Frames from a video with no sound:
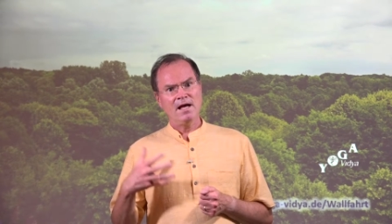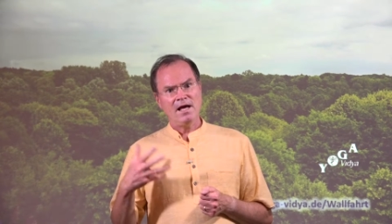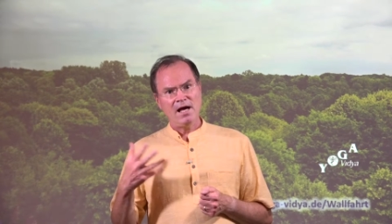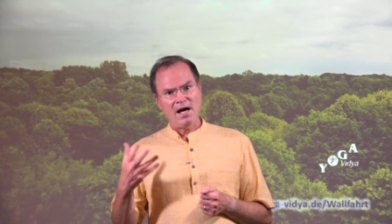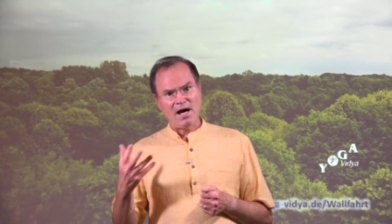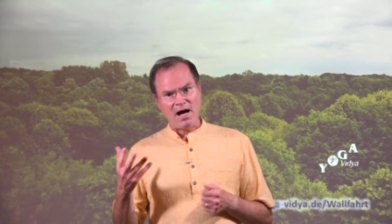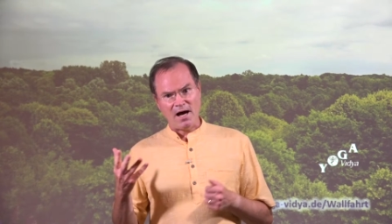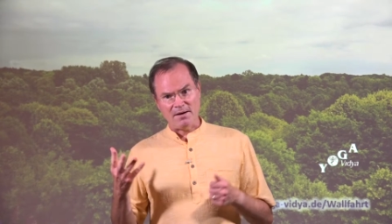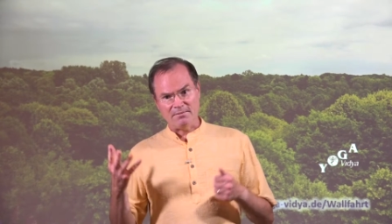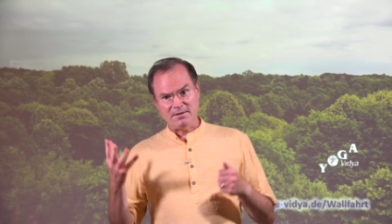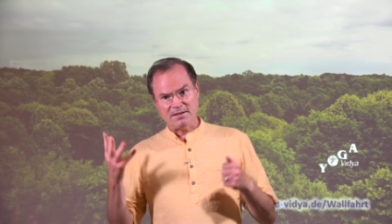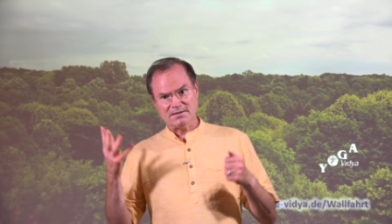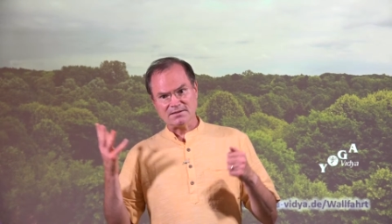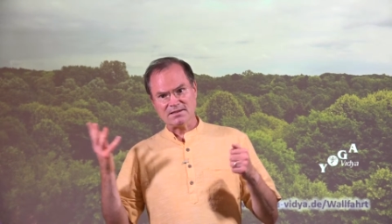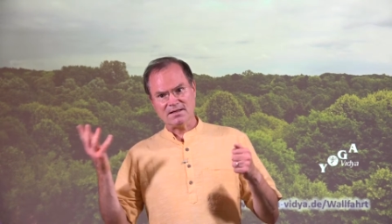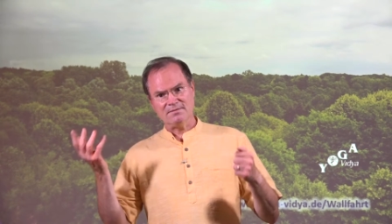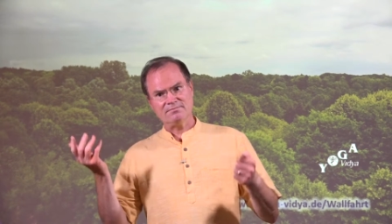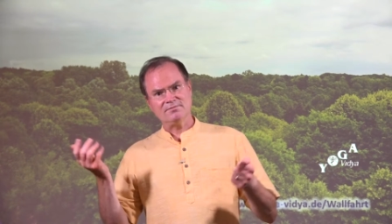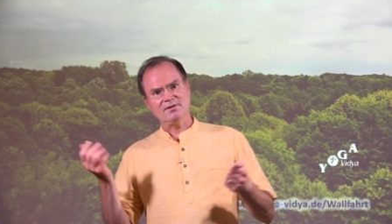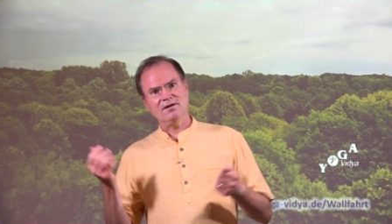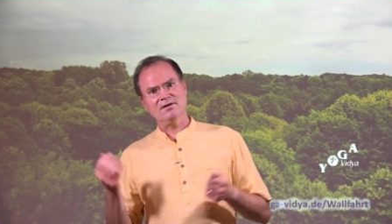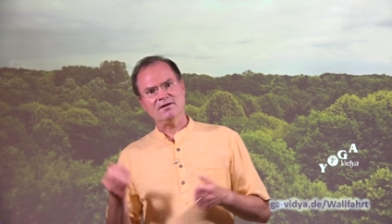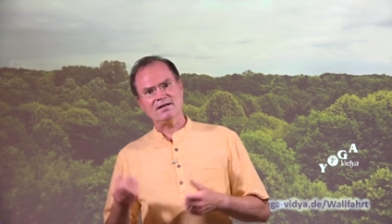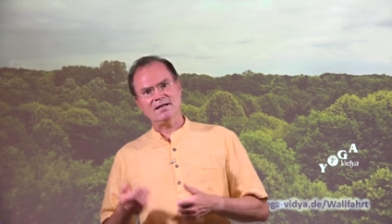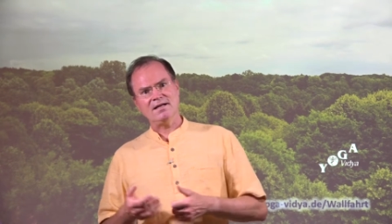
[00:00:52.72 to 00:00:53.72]
Aber es
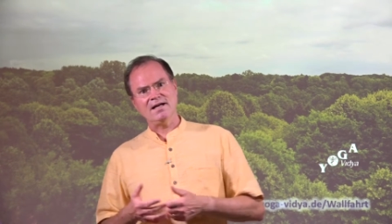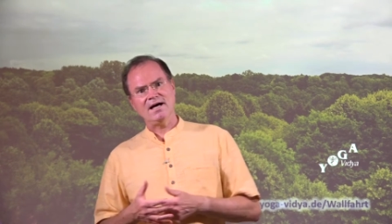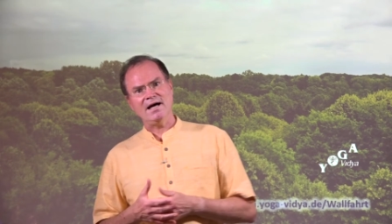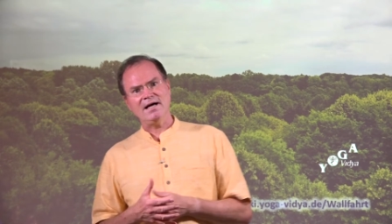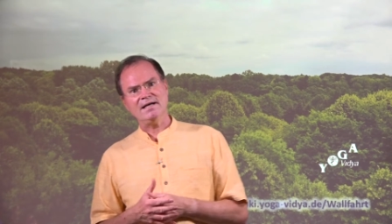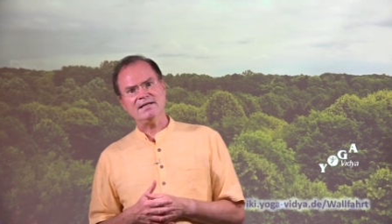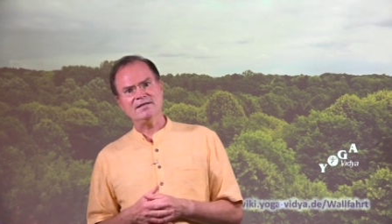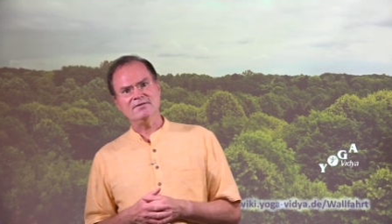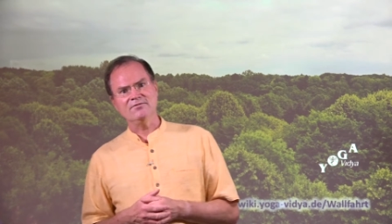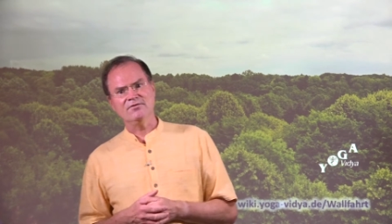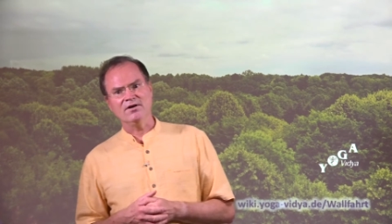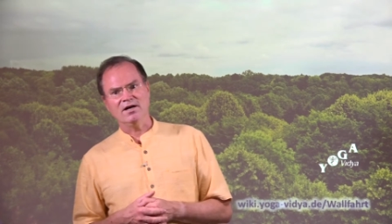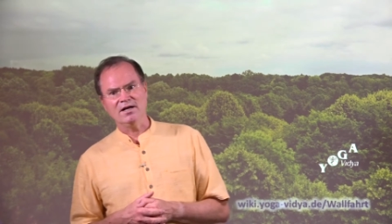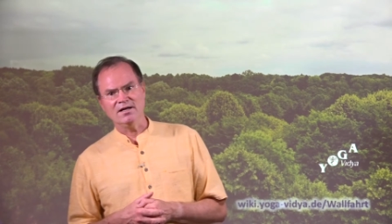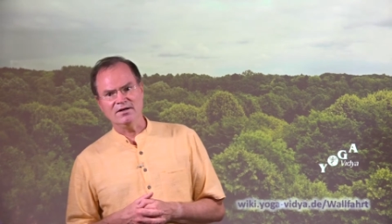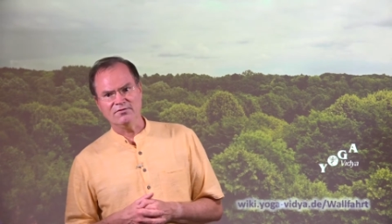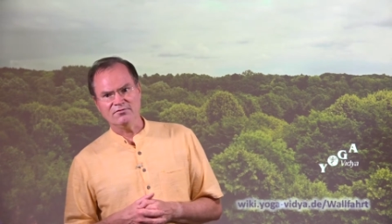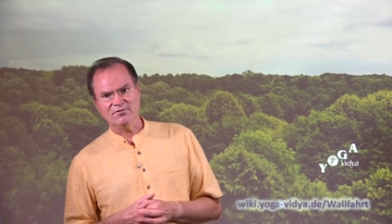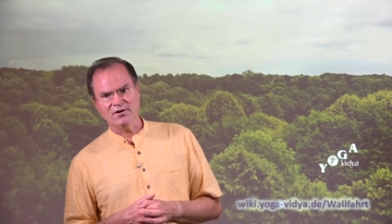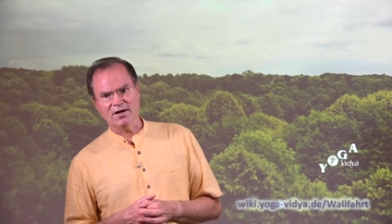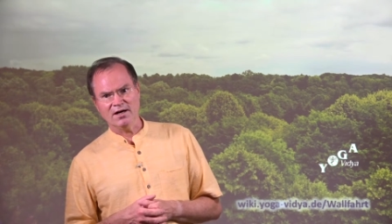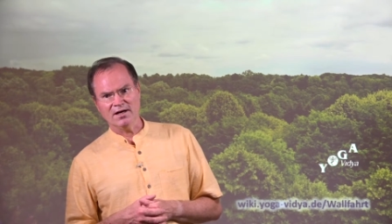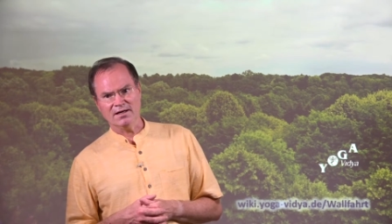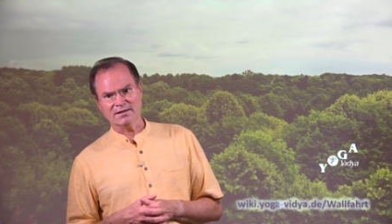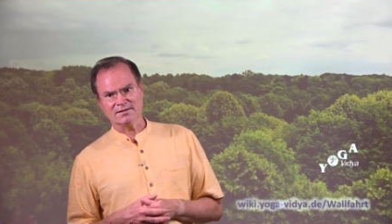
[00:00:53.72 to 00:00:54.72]
gibt auch kleine
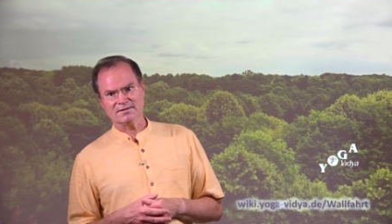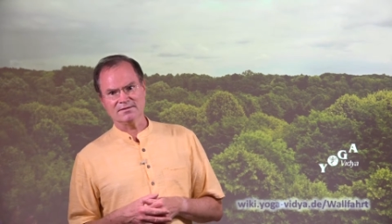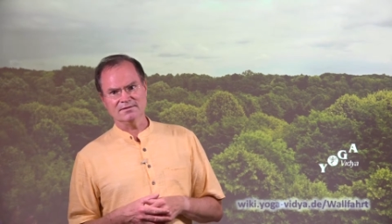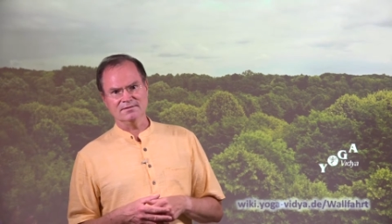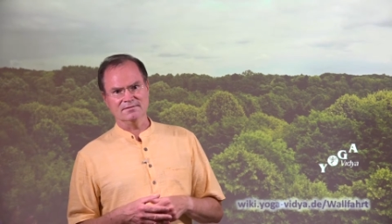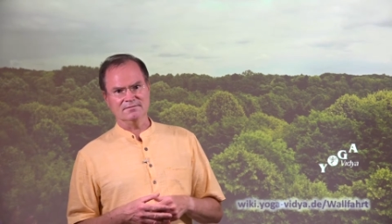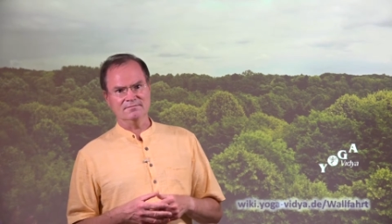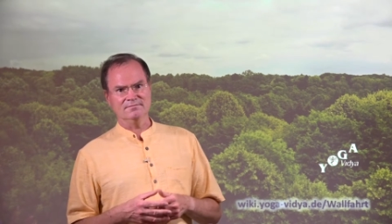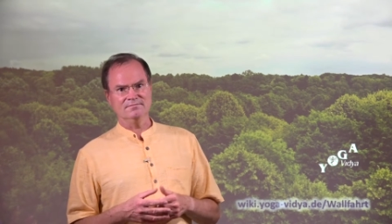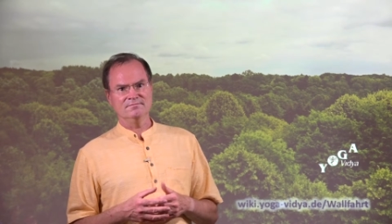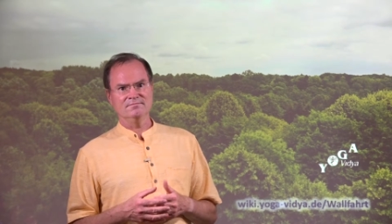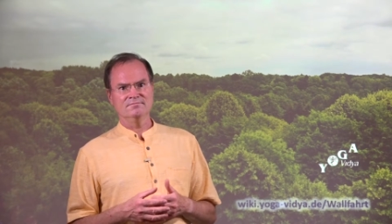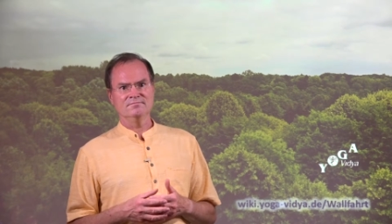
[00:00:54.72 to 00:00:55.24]
Wallfahrten.